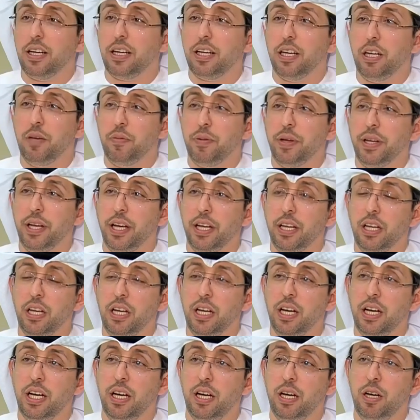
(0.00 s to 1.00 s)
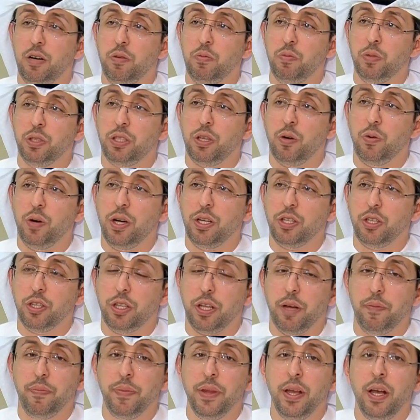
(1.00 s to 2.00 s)
تقريبا يعني آه،
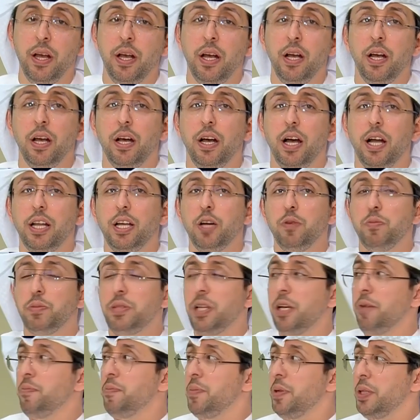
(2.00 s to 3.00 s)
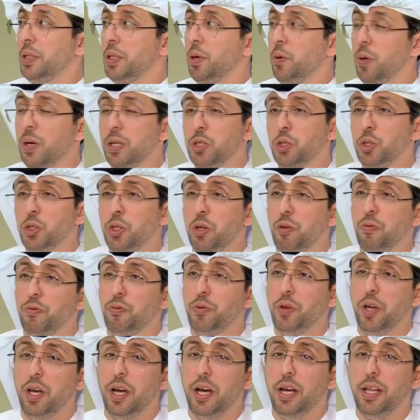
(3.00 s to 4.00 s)
أكيد. تمام اليوم طيب تواجدكم
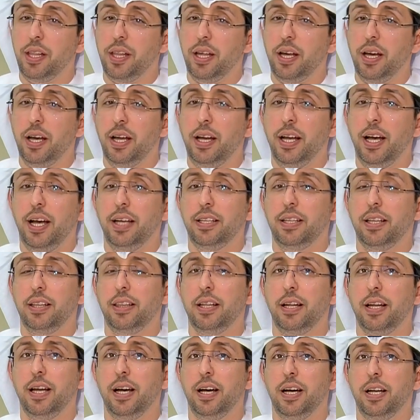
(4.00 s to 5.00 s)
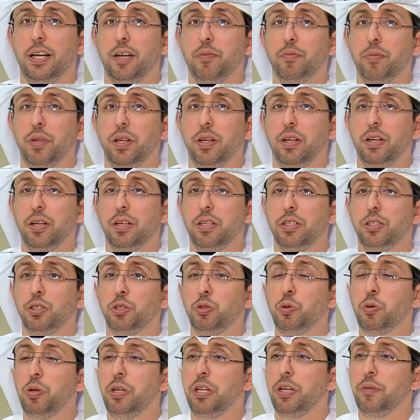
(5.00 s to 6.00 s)
في هذا الحدث العالمي
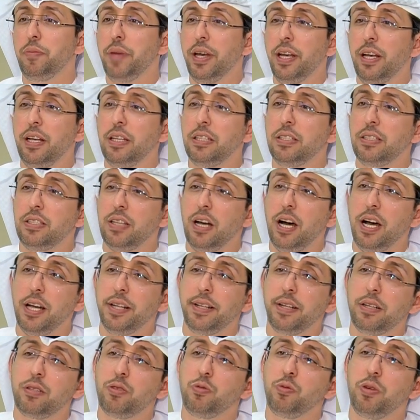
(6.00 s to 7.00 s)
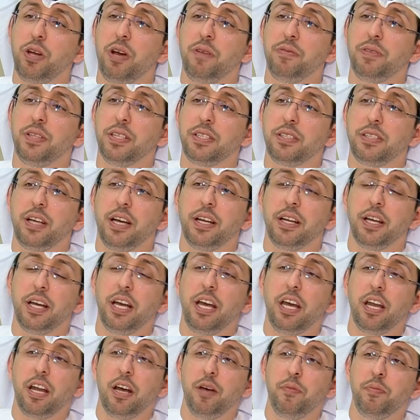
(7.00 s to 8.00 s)
شو اللي يميز ايدكس ونافدكس عن
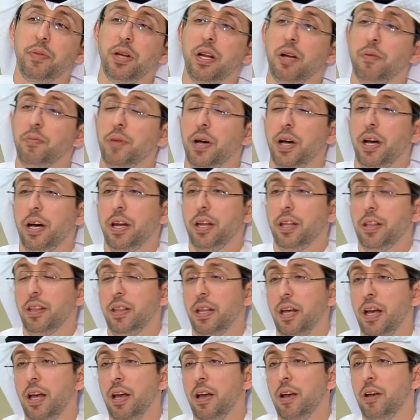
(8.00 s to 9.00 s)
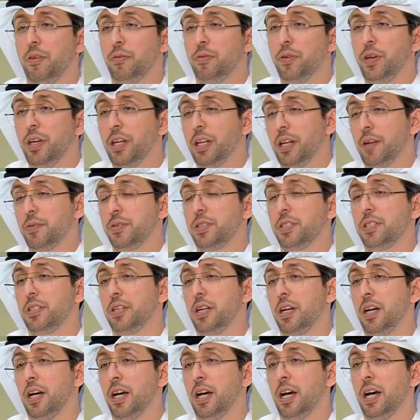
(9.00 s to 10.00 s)
غيرها من المعارض في نفس
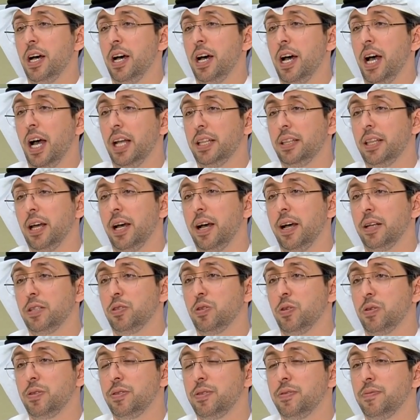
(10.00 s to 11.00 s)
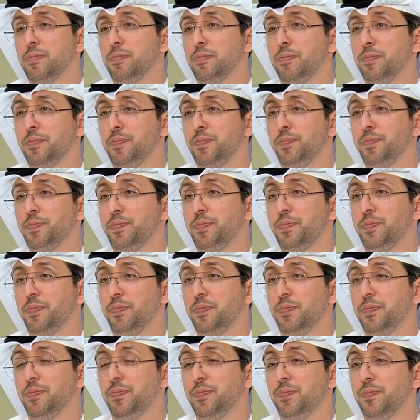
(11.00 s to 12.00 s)
آه، التخصص؟ آه،
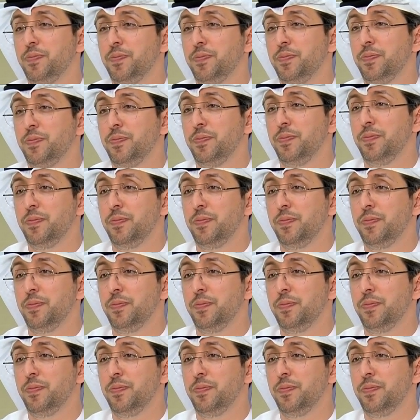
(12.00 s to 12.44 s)
هلا اول شيء